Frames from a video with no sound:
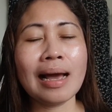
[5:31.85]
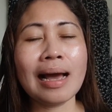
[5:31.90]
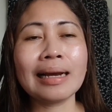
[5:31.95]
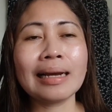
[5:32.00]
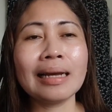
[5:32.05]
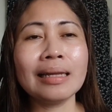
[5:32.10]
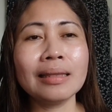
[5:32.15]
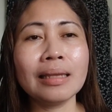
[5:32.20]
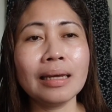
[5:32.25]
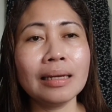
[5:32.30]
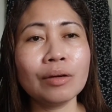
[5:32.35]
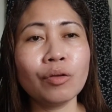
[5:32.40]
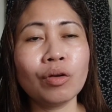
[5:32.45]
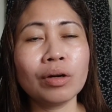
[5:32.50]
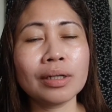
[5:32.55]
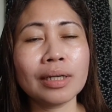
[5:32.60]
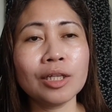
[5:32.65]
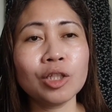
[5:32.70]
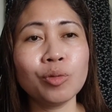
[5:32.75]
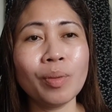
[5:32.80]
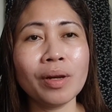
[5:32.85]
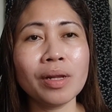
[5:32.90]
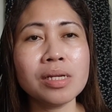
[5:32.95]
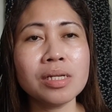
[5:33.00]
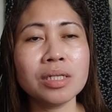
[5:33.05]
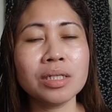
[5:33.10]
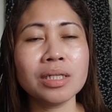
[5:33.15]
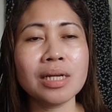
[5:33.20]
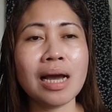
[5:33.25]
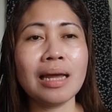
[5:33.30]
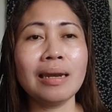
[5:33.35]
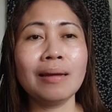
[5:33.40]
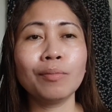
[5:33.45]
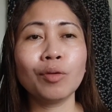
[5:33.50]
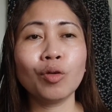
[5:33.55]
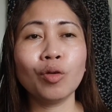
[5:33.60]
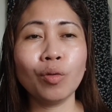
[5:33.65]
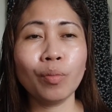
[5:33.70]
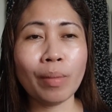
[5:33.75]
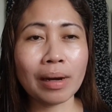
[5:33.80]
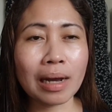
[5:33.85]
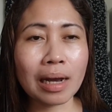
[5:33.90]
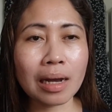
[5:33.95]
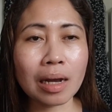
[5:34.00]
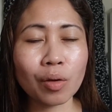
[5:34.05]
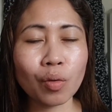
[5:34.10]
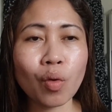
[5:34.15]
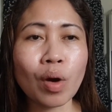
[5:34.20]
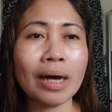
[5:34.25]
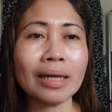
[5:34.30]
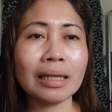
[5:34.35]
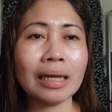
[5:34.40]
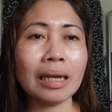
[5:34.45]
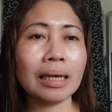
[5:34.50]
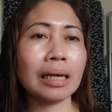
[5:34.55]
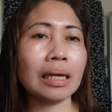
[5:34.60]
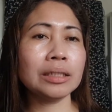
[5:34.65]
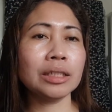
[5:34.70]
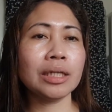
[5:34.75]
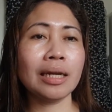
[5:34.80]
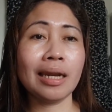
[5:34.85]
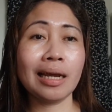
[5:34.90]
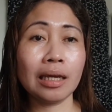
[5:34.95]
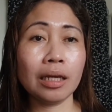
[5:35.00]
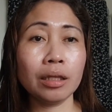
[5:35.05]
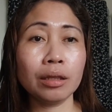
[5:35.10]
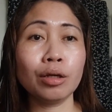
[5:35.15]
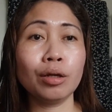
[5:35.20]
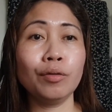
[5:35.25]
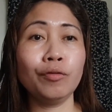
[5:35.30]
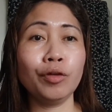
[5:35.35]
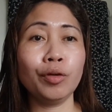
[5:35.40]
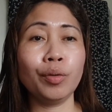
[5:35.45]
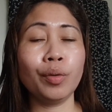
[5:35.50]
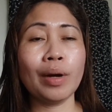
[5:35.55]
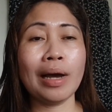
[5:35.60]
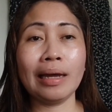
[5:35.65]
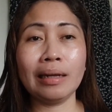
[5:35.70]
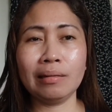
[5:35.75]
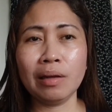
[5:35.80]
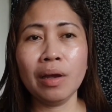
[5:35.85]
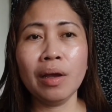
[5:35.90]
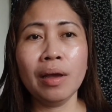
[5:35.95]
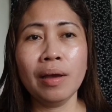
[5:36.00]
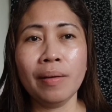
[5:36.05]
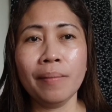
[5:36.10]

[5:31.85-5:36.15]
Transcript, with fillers: Ang ganda ng work experience niya. Alam kong makakakuha talaga siya ng interview and